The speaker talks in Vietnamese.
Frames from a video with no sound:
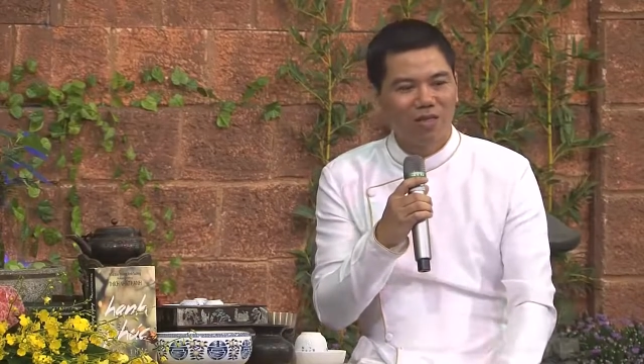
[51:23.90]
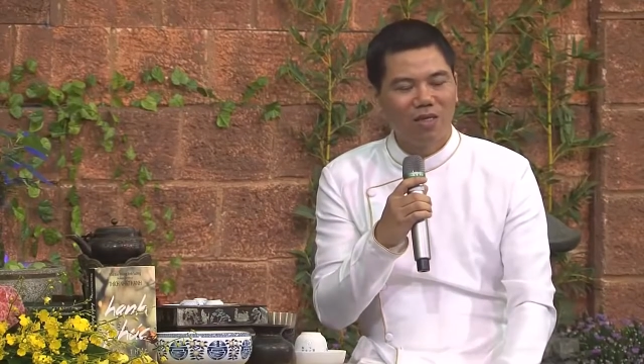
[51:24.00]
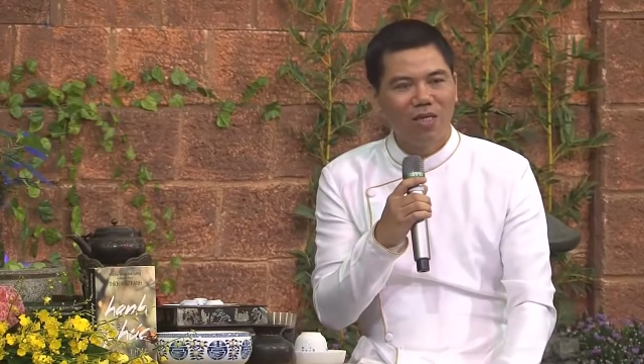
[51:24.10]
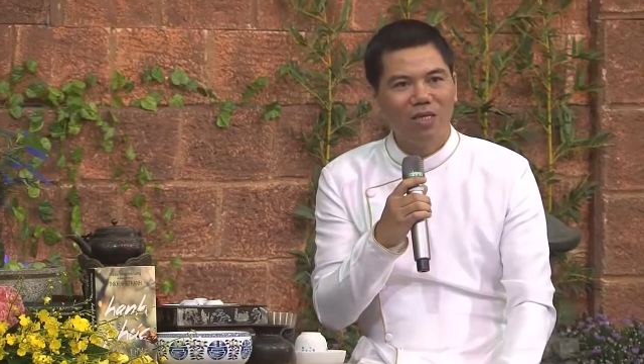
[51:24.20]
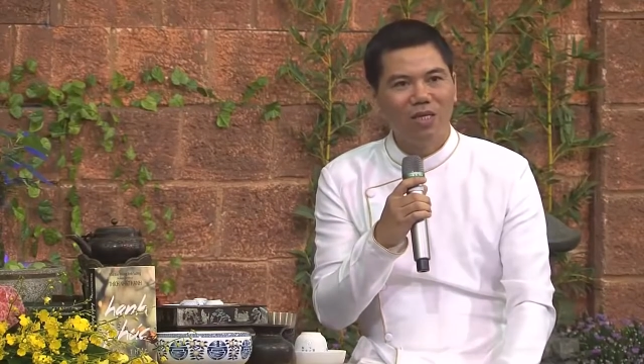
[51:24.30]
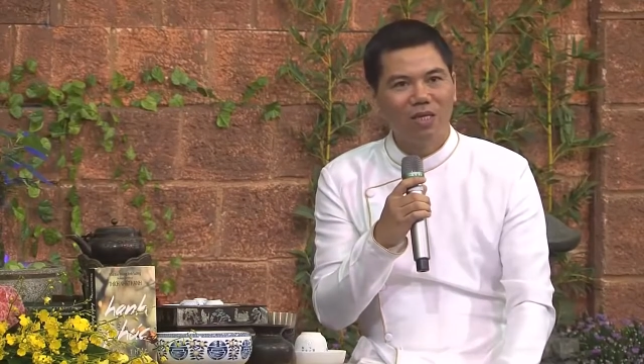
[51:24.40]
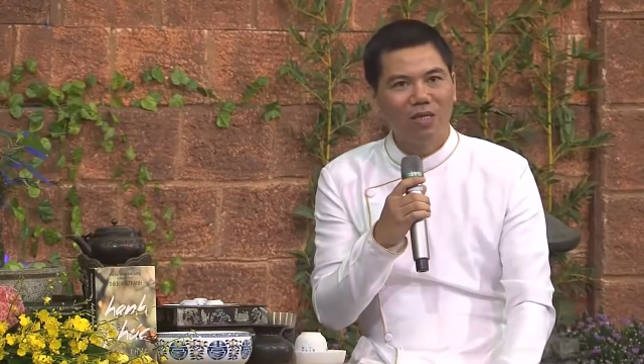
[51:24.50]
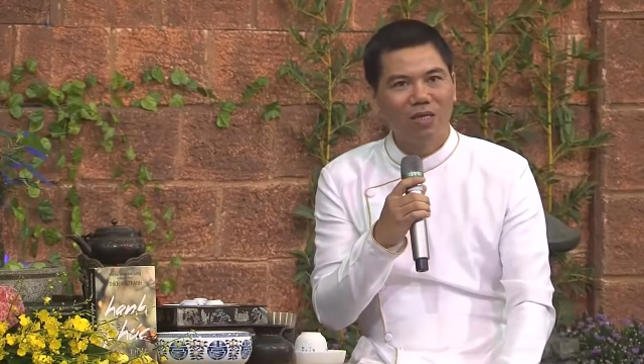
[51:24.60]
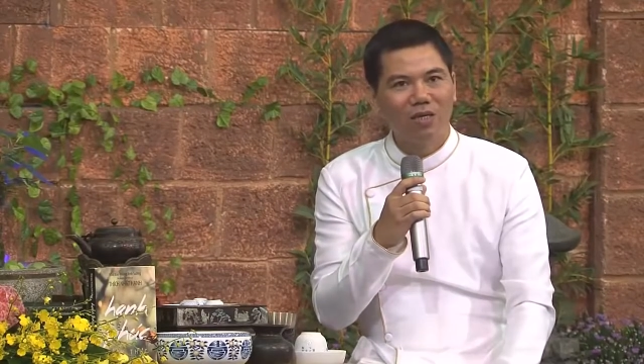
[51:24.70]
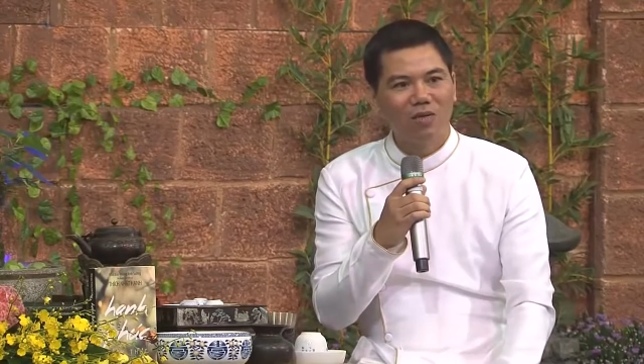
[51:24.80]
Thế thì
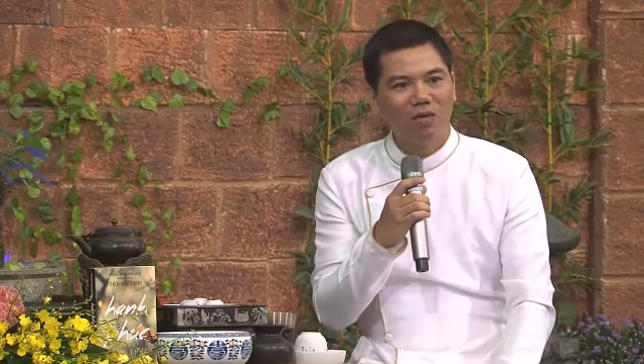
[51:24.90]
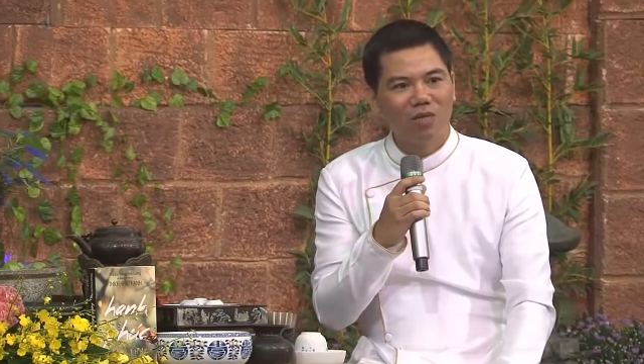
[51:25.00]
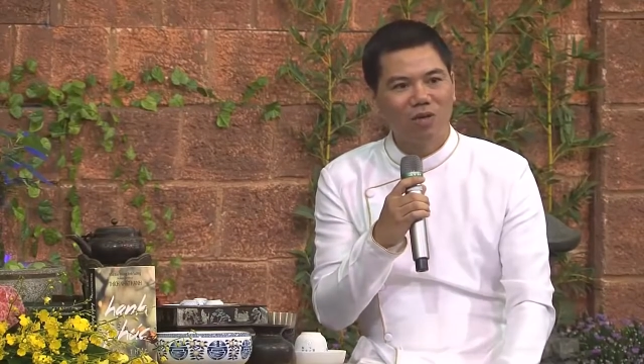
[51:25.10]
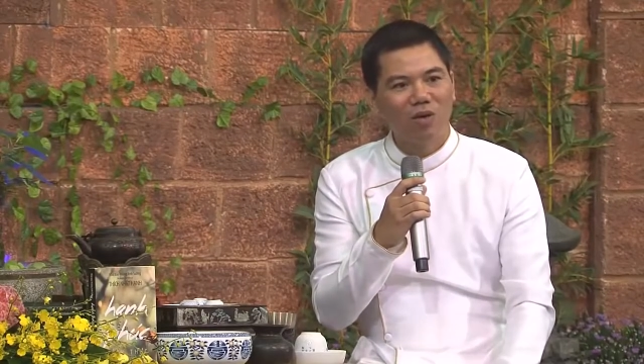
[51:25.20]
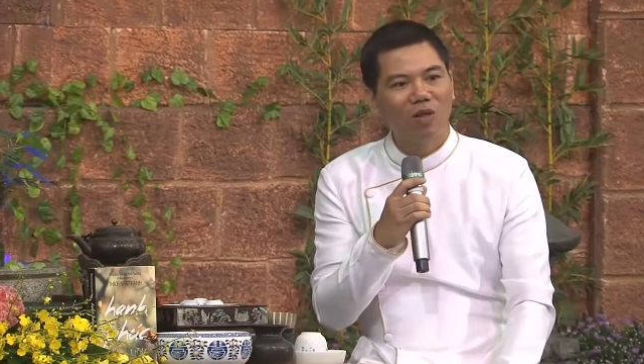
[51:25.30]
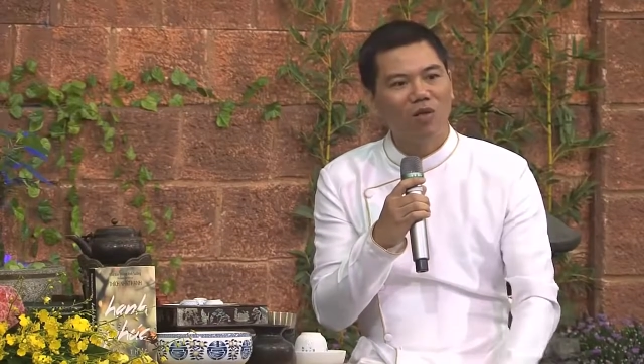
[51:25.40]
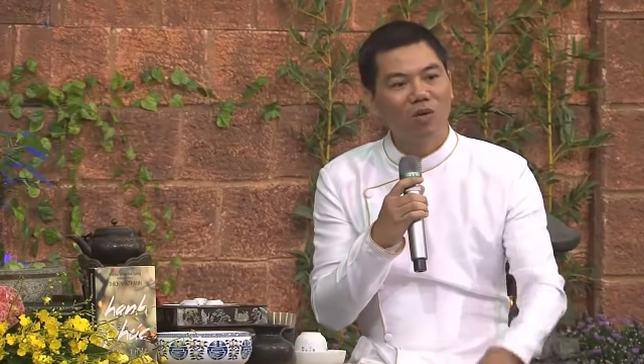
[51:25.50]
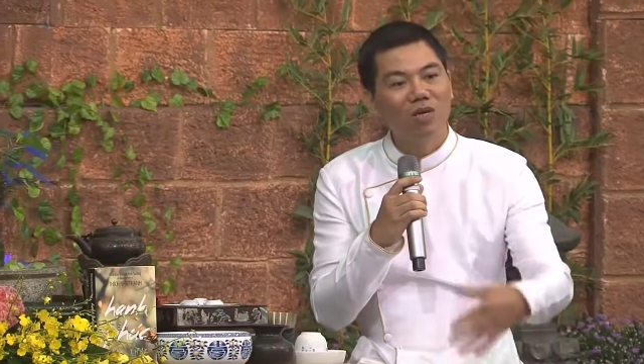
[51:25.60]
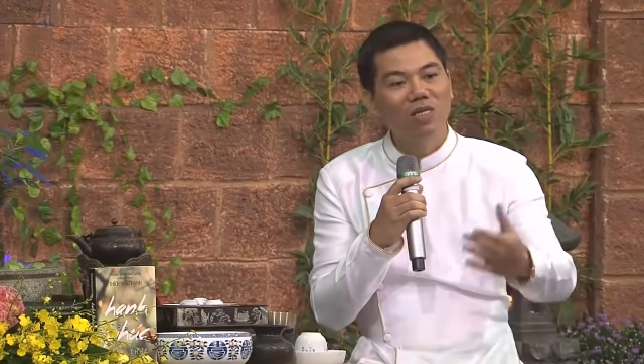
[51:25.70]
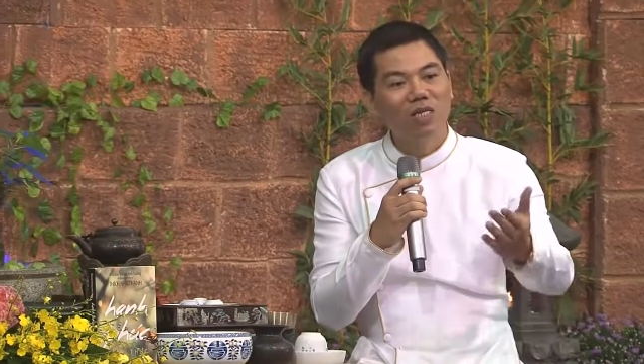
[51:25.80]
sau đó thì con
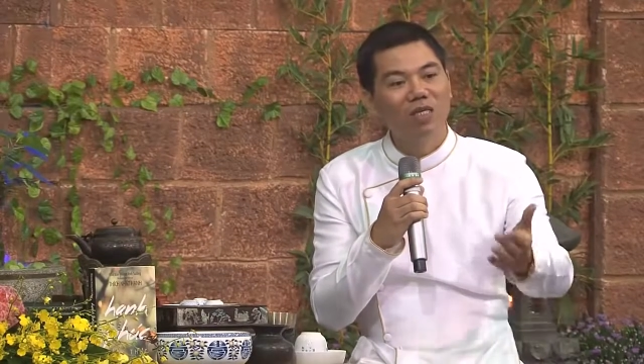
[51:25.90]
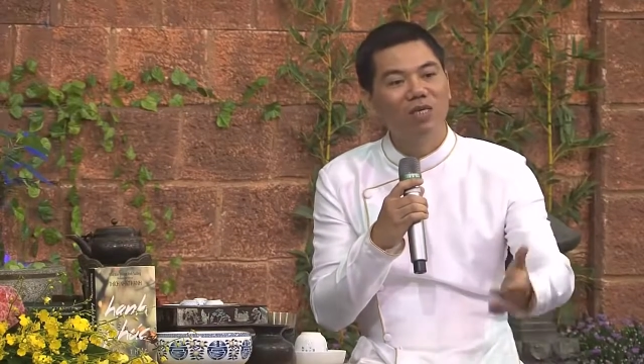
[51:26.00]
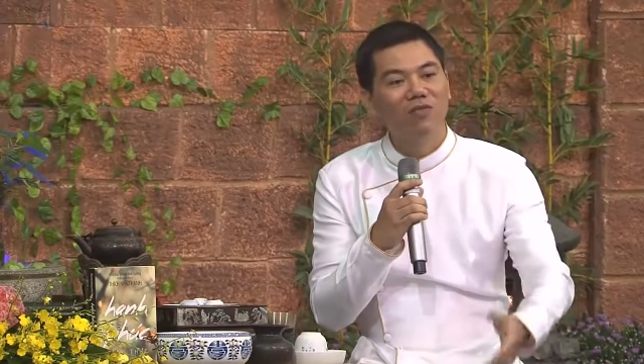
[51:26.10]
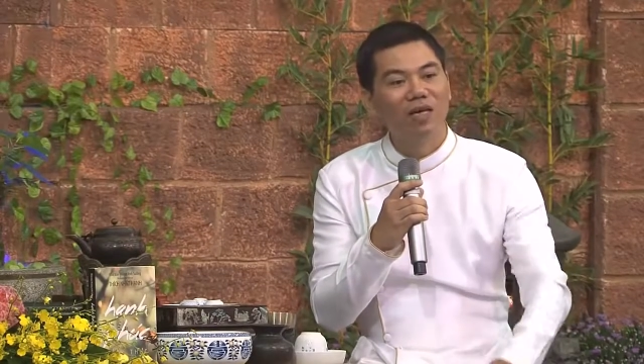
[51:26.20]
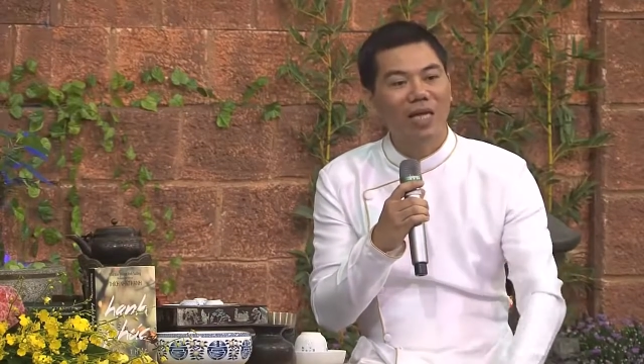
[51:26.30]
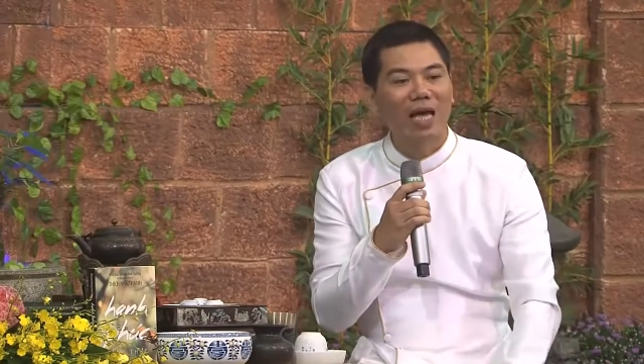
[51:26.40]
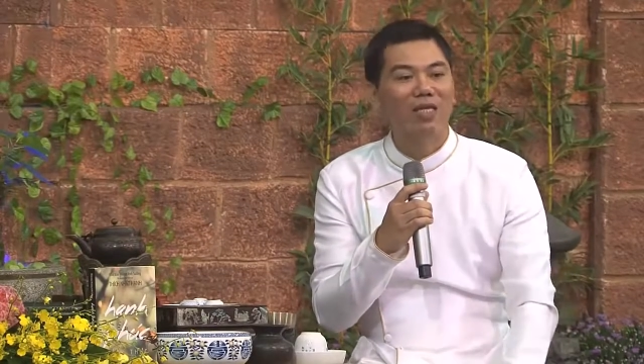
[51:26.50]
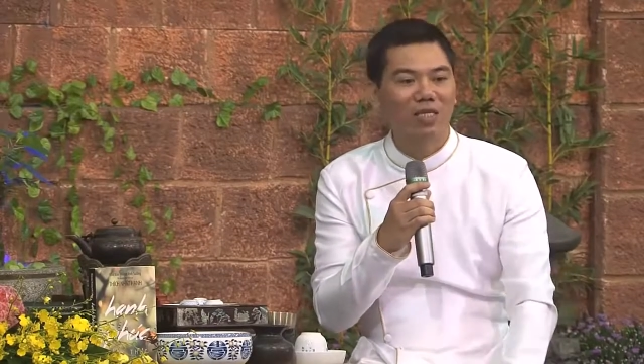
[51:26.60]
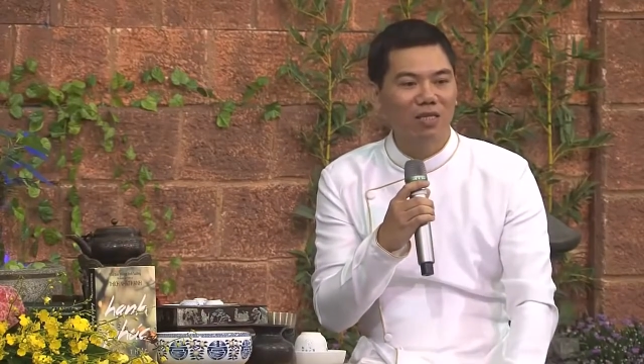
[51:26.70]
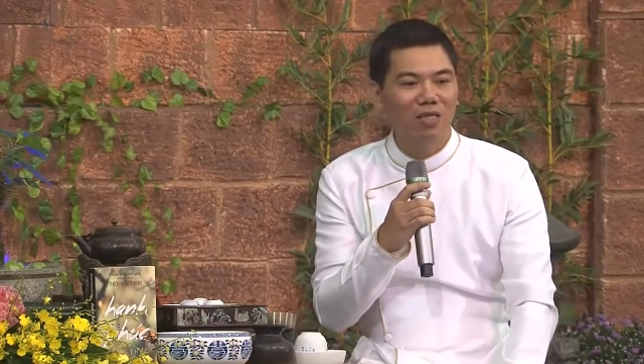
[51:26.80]
có đưa chị trở về nhà
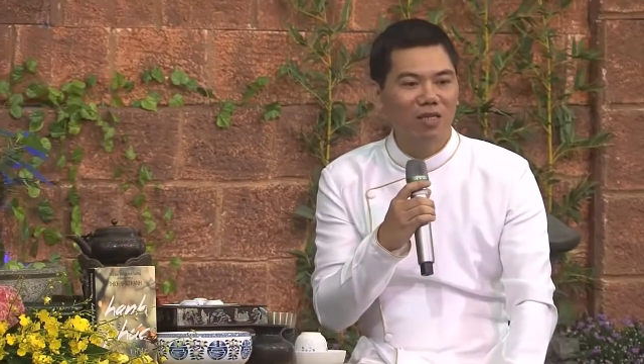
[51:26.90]
chị ấy.